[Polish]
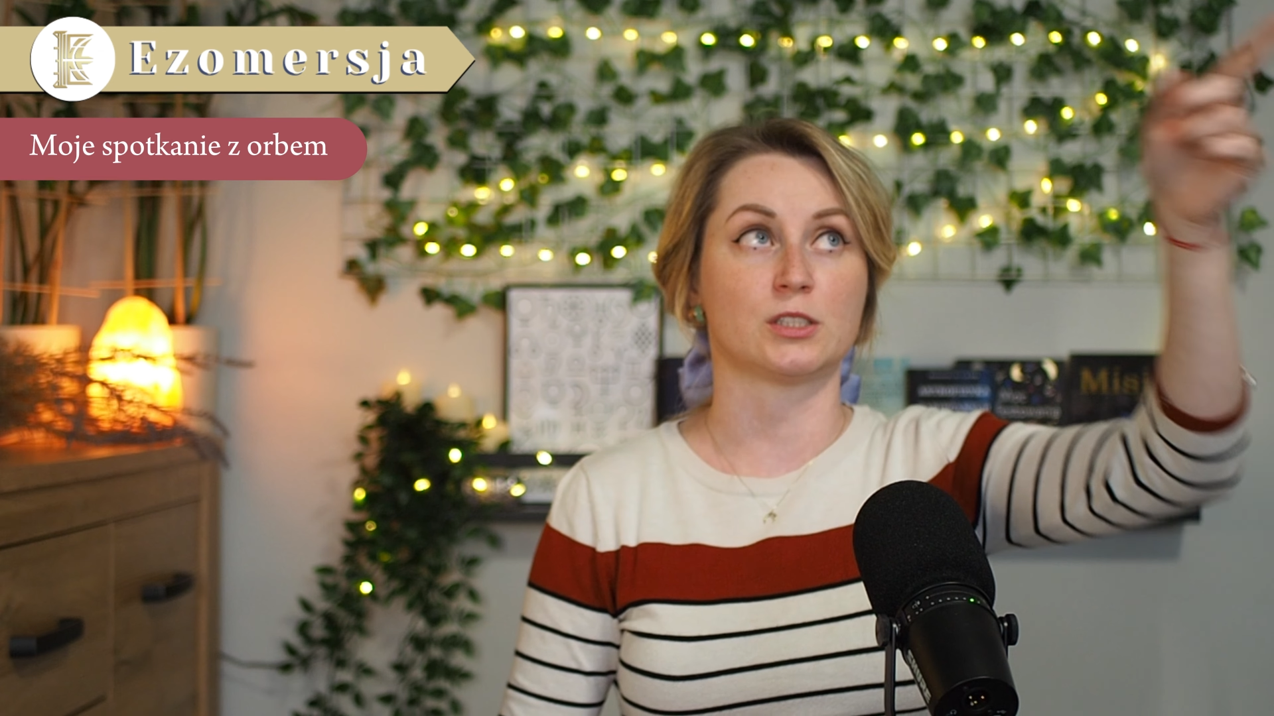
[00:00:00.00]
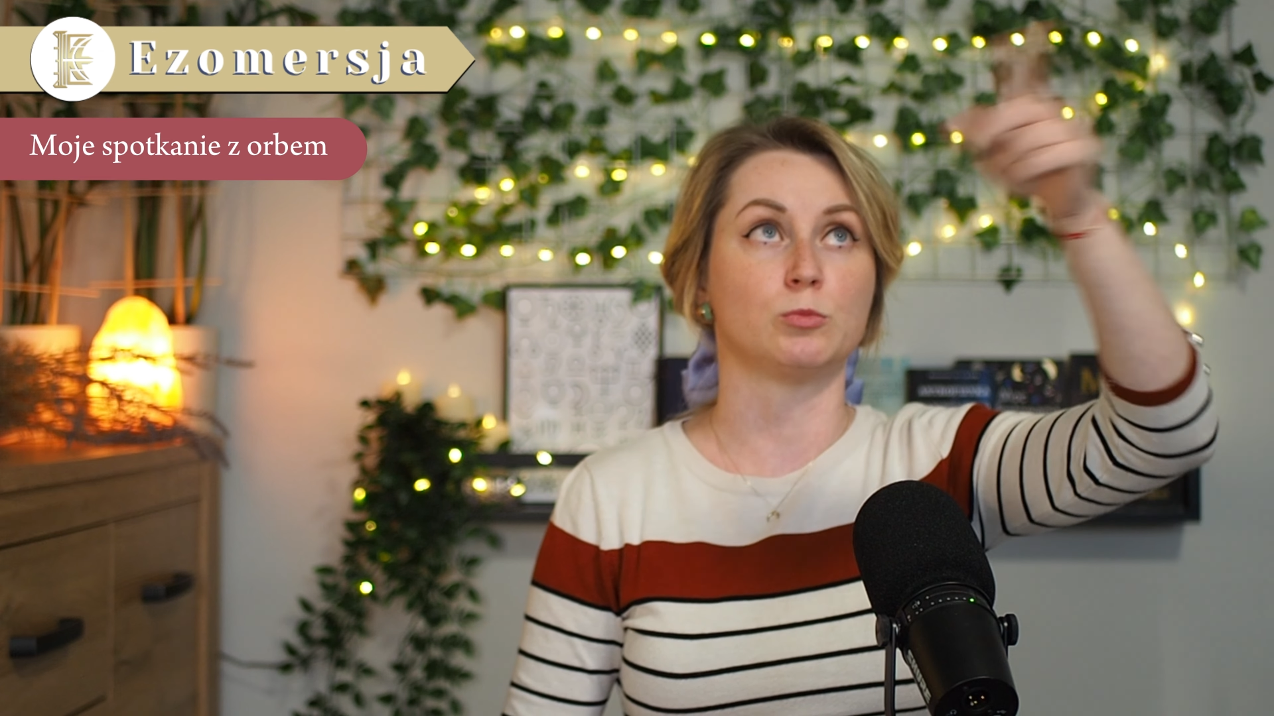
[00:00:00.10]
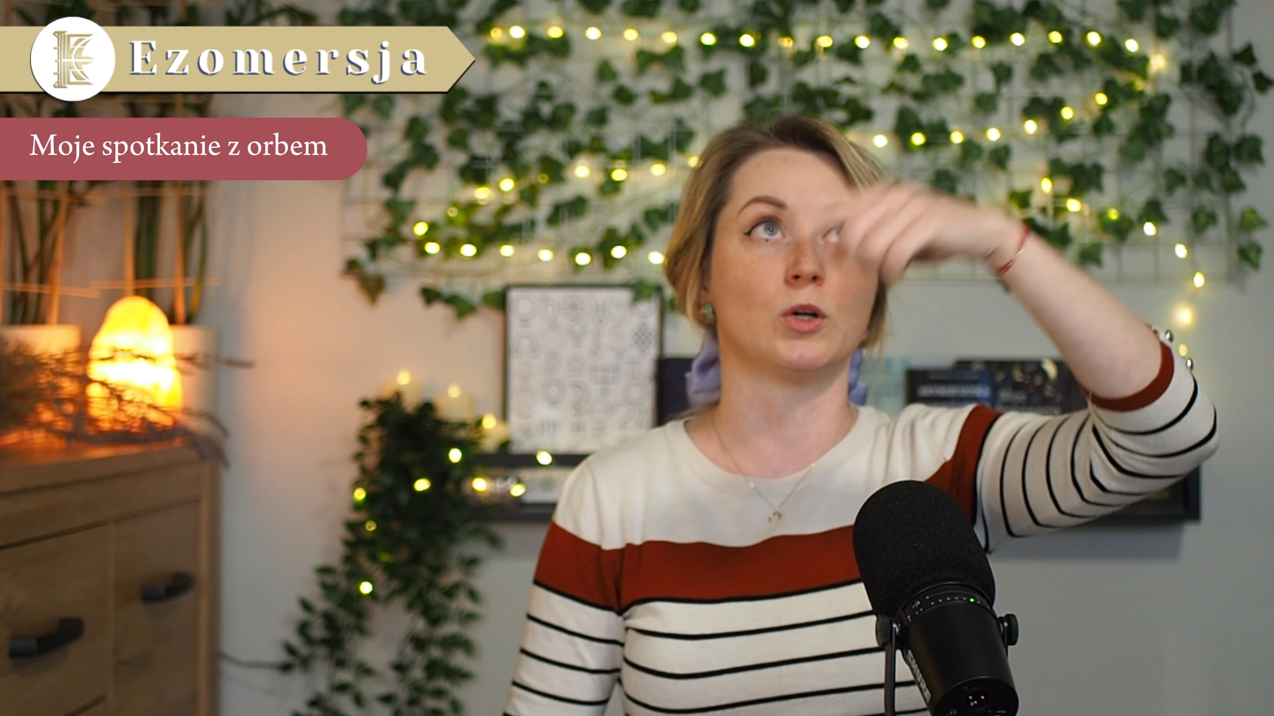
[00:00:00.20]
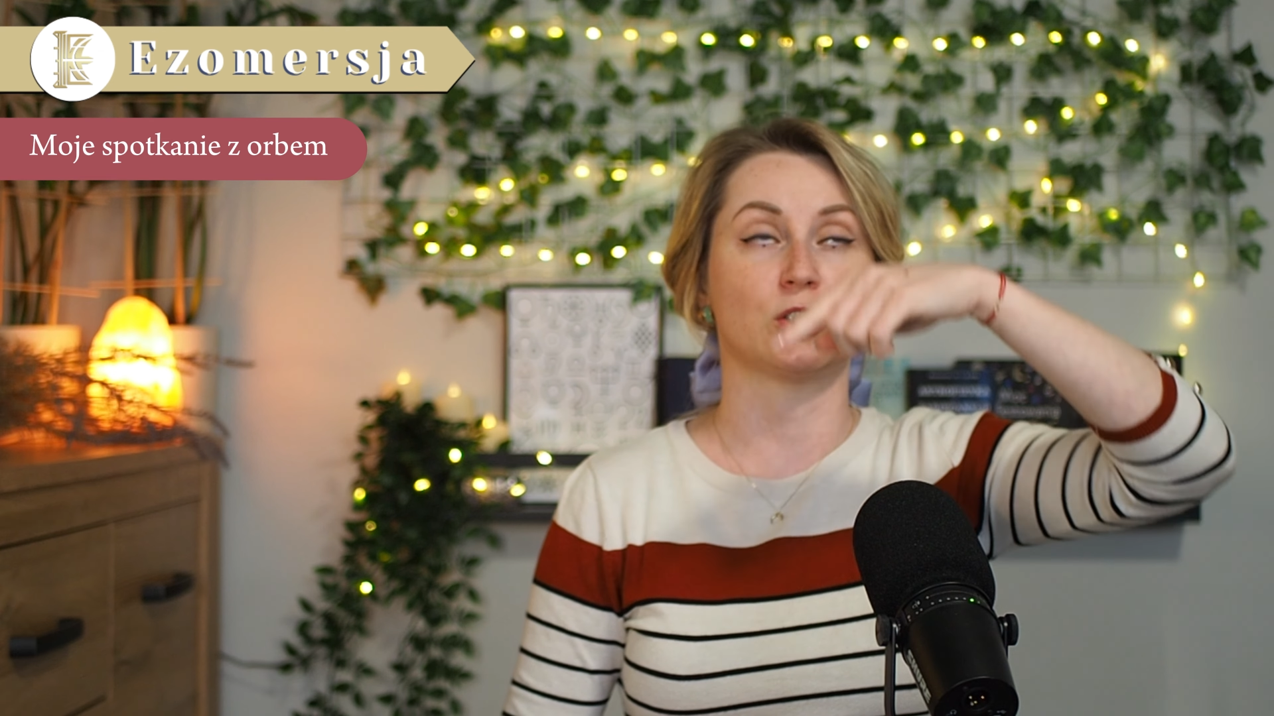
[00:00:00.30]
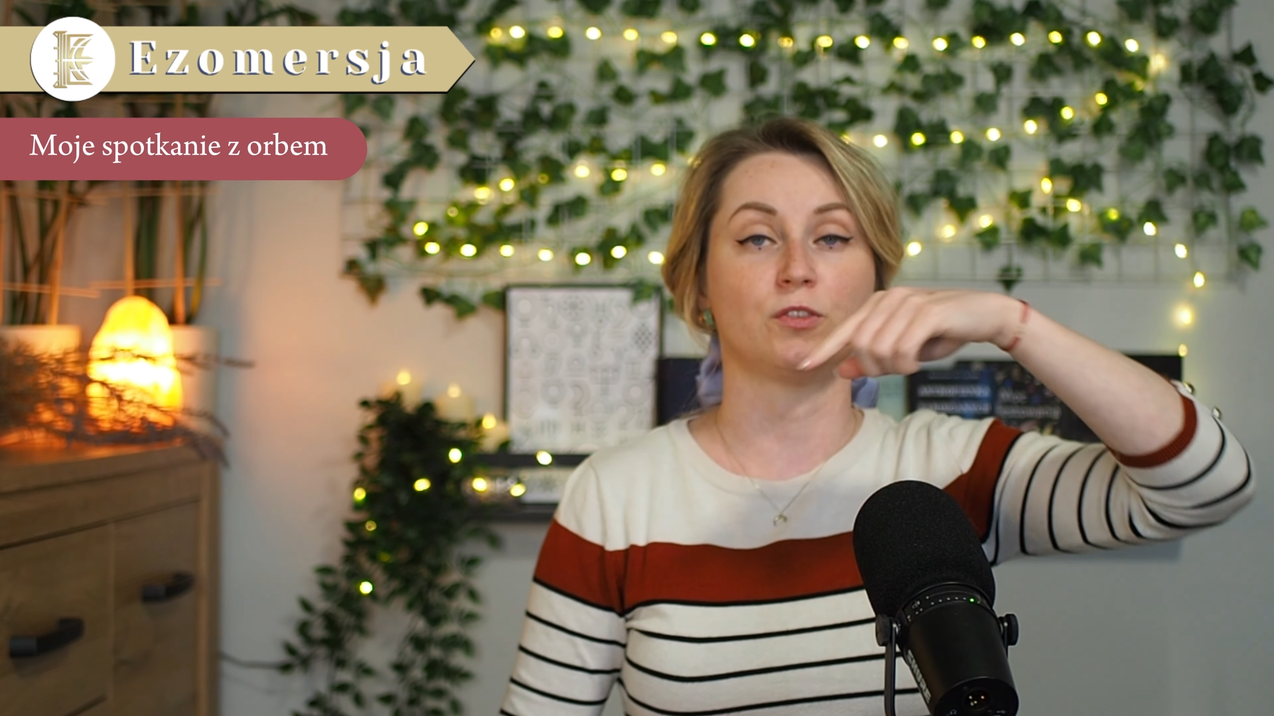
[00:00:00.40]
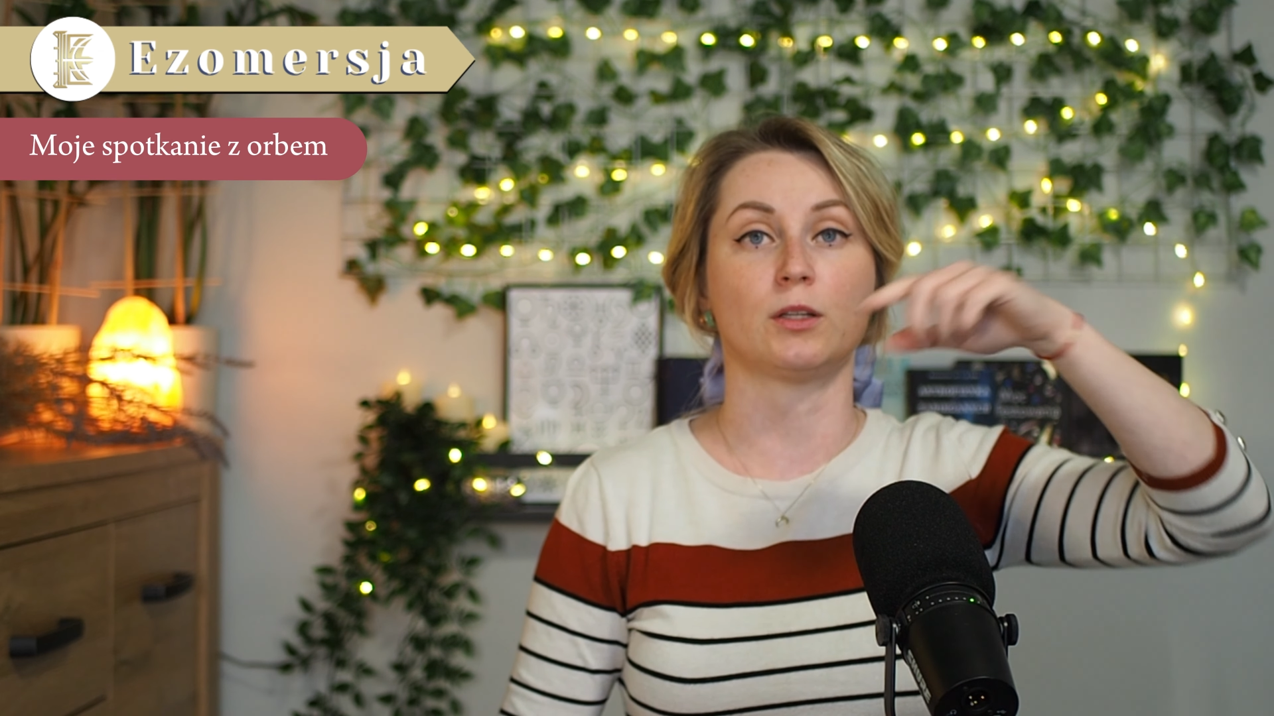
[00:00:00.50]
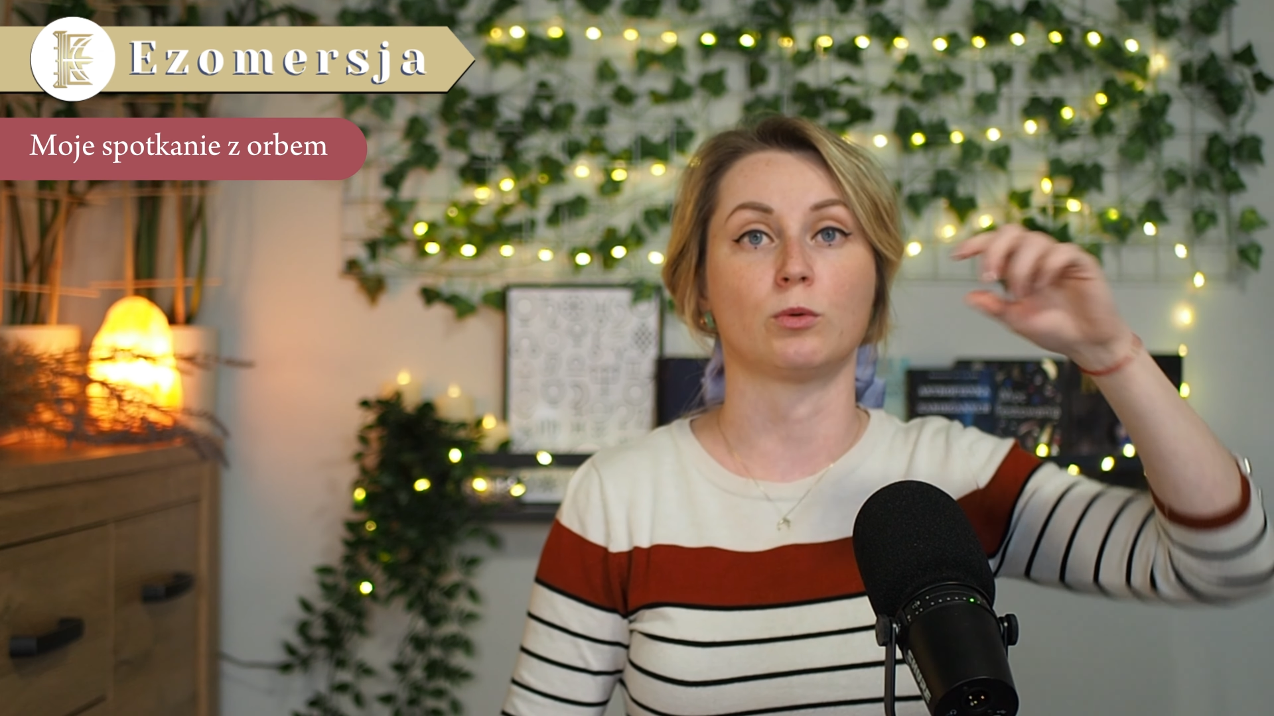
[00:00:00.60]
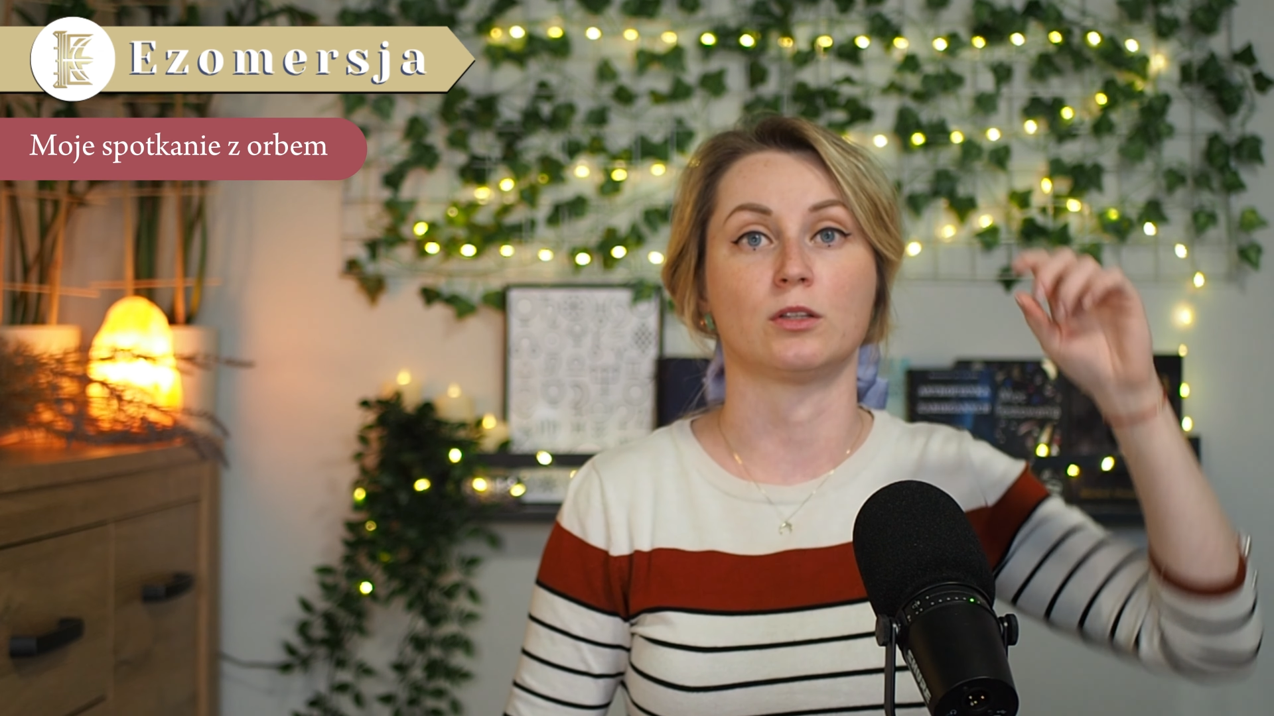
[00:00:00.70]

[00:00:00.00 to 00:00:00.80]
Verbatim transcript: smuga światła,